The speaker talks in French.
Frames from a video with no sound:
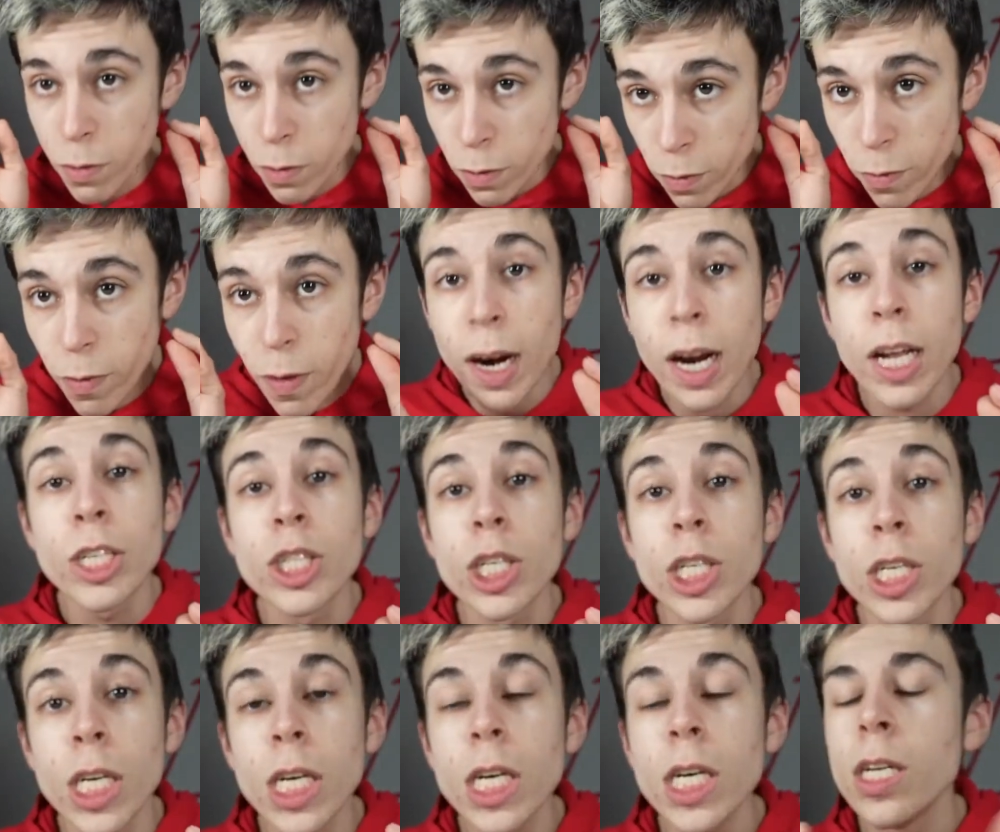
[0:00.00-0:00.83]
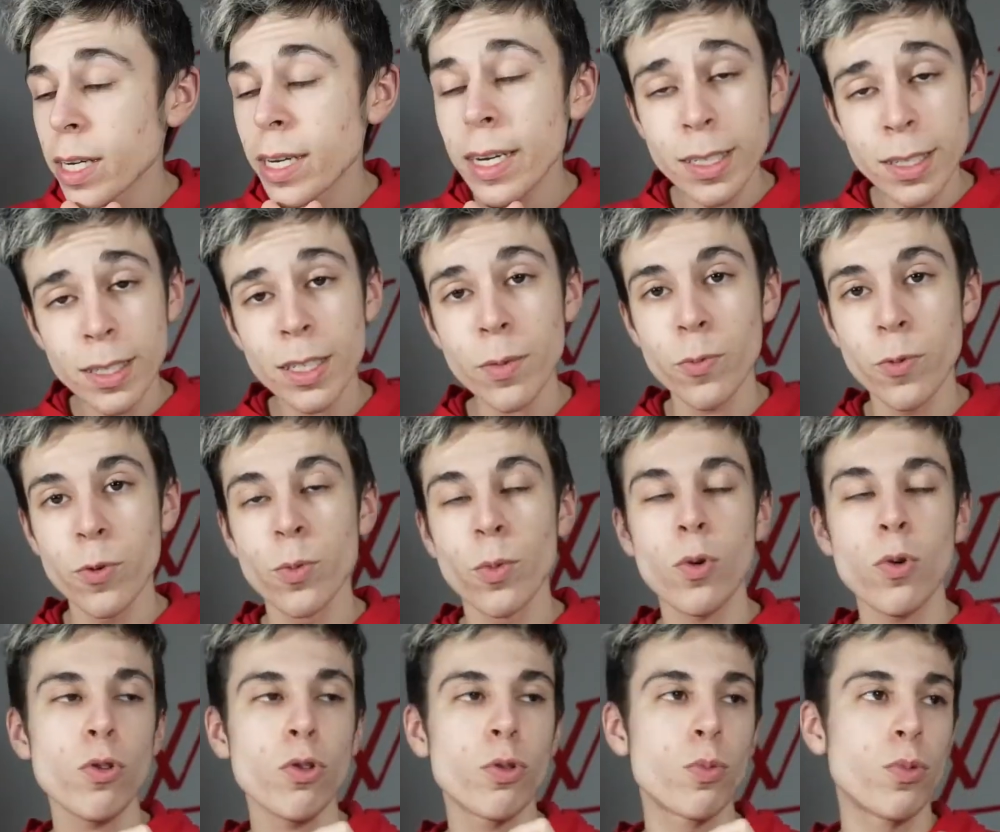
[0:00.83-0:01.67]
Voilà, bah, checker. Et tout
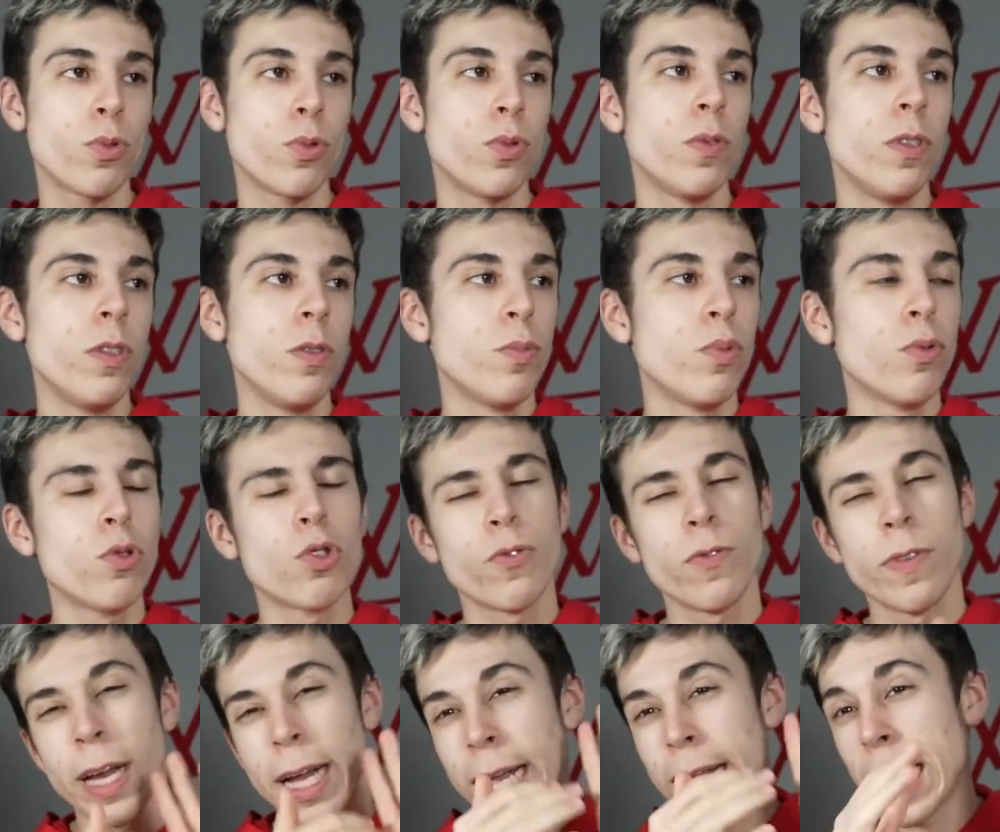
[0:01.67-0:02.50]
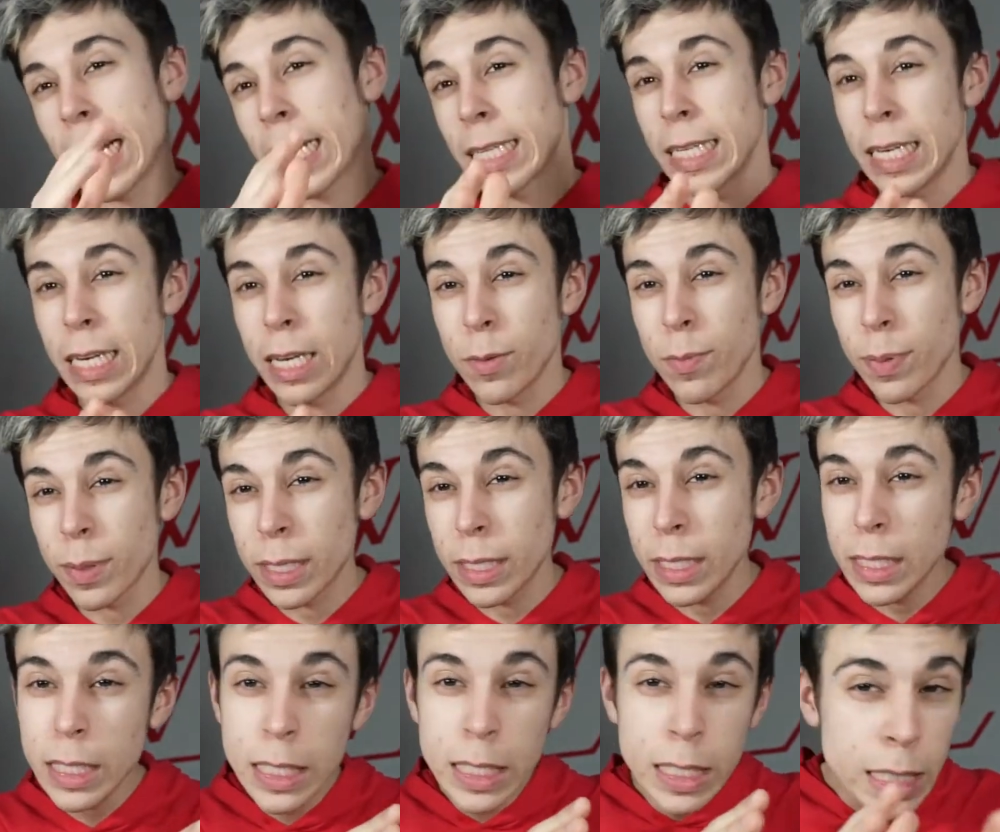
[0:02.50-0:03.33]
simplement, je me suis dit, bon, je vais regarder les
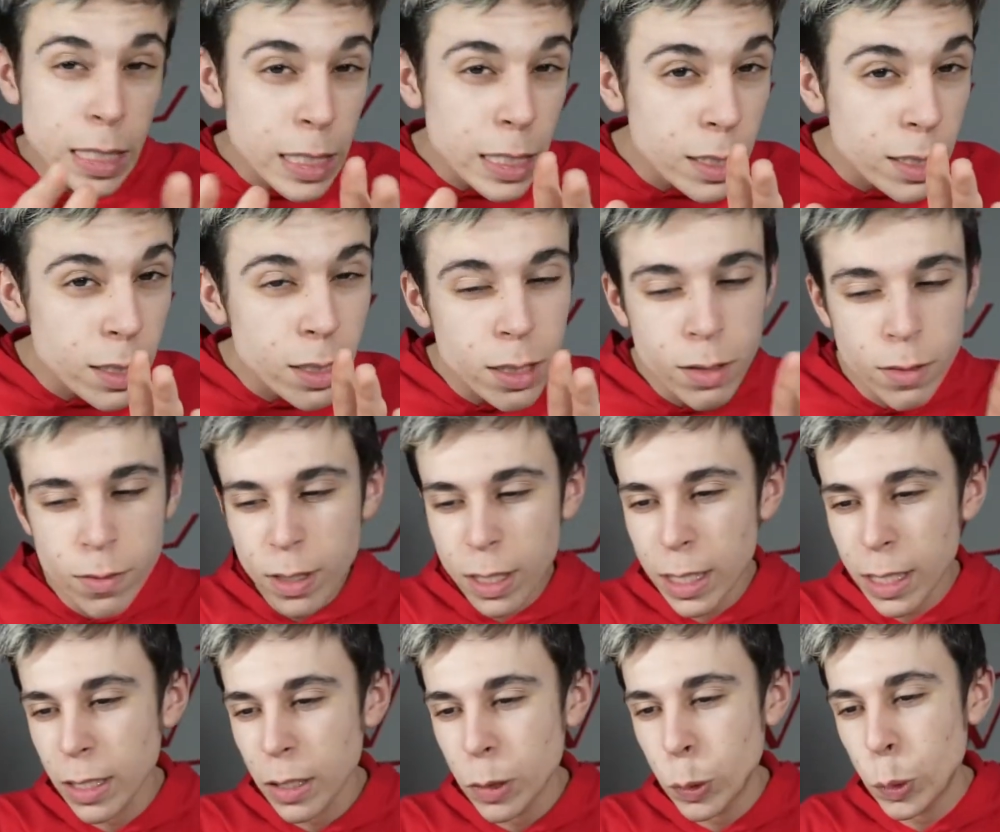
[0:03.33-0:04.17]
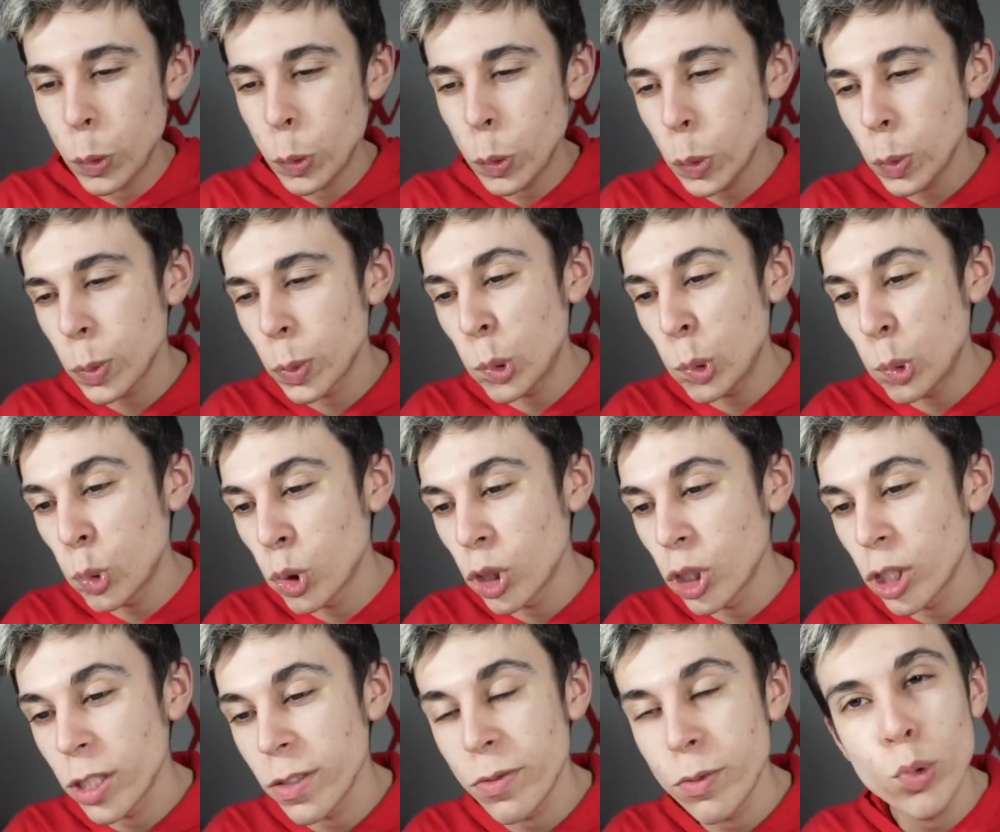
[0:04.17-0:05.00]
prix, euh, voilà, et tout. Bon,
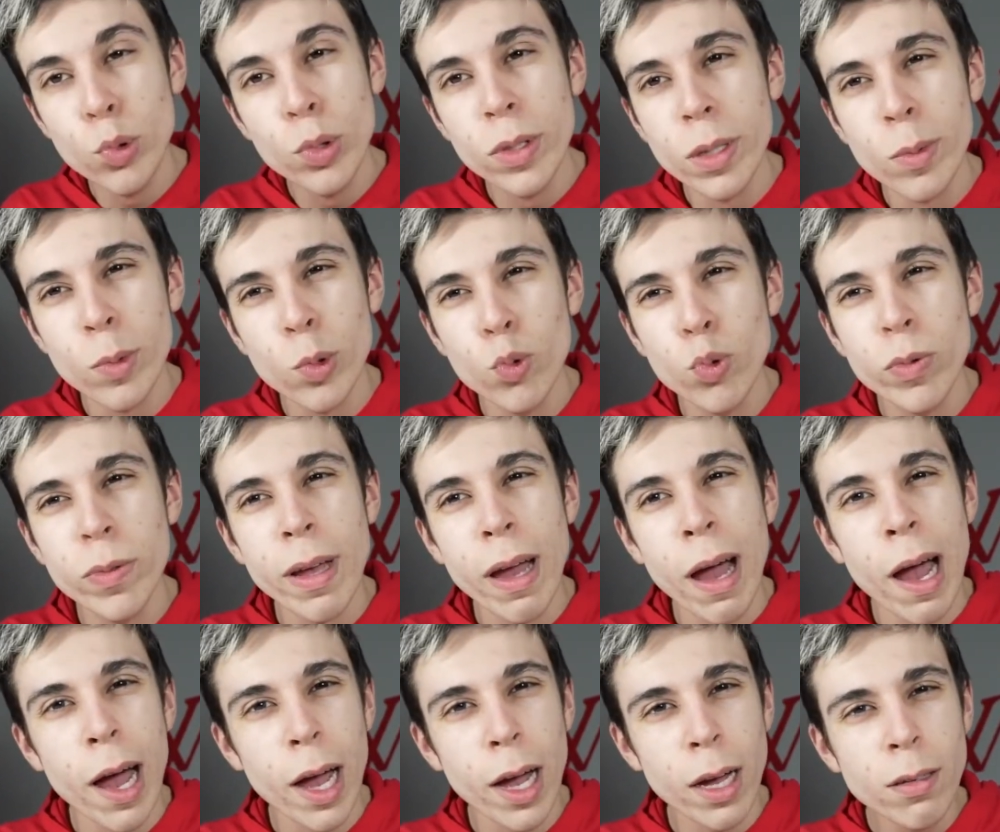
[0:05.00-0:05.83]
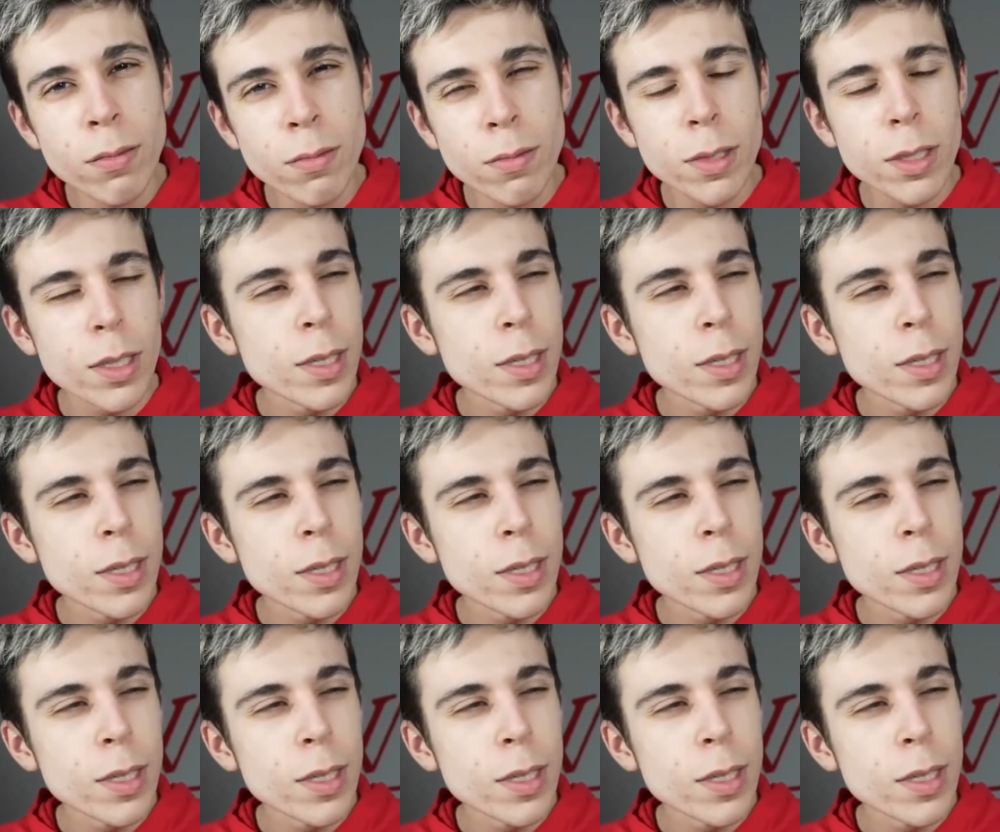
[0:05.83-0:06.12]
j'ai vu que ça me coûtait un rein.